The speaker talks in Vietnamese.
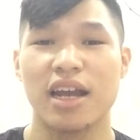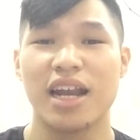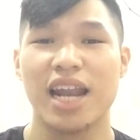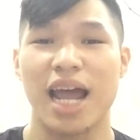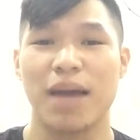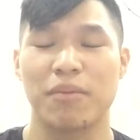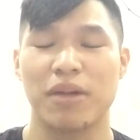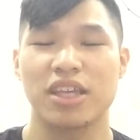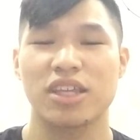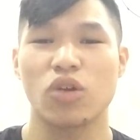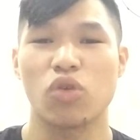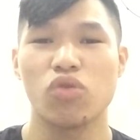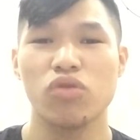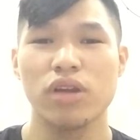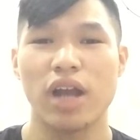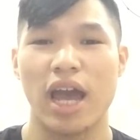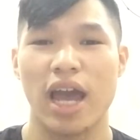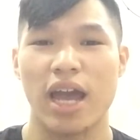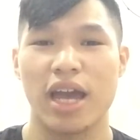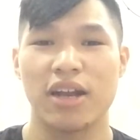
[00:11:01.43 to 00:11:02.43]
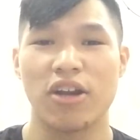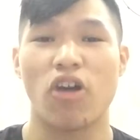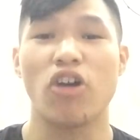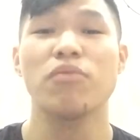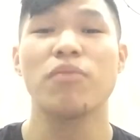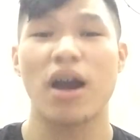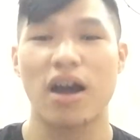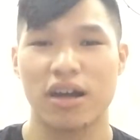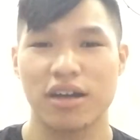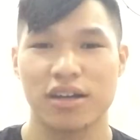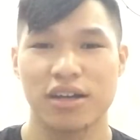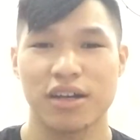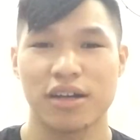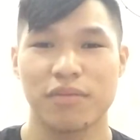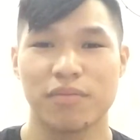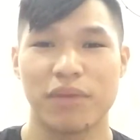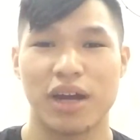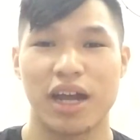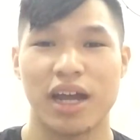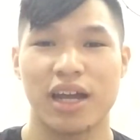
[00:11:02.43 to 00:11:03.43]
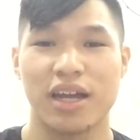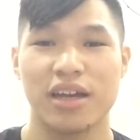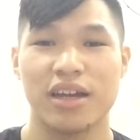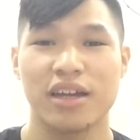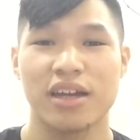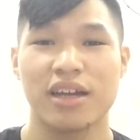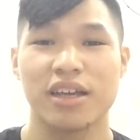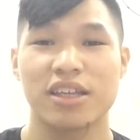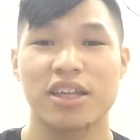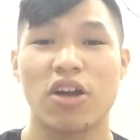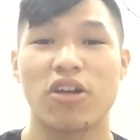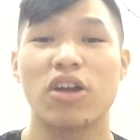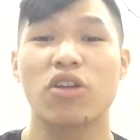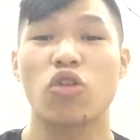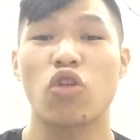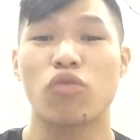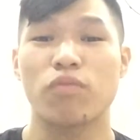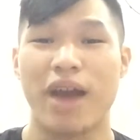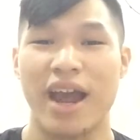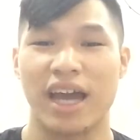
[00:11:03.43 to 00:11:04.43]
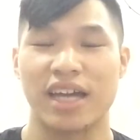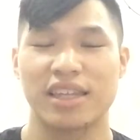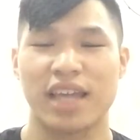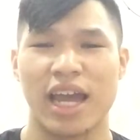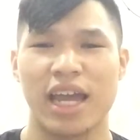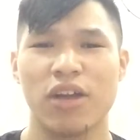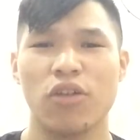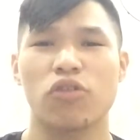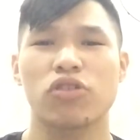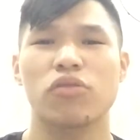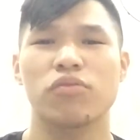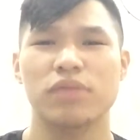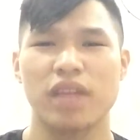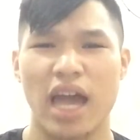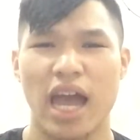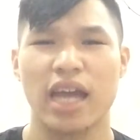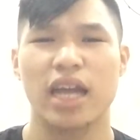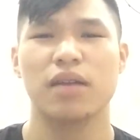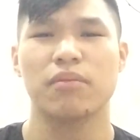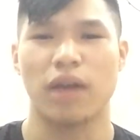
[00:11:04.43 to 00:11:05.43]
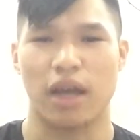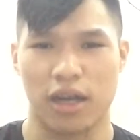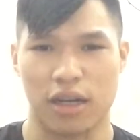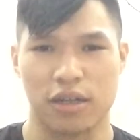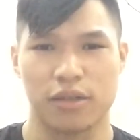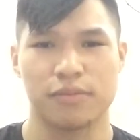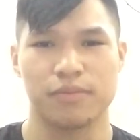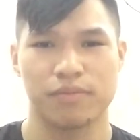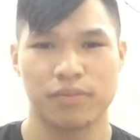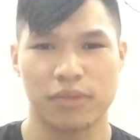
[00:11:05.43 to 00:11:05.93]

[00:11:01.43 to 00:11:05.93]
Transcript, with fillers: để làm cái chủ đề nổi bật mà cho cái cuộc bàn tán của chúng ta các bạn ạ.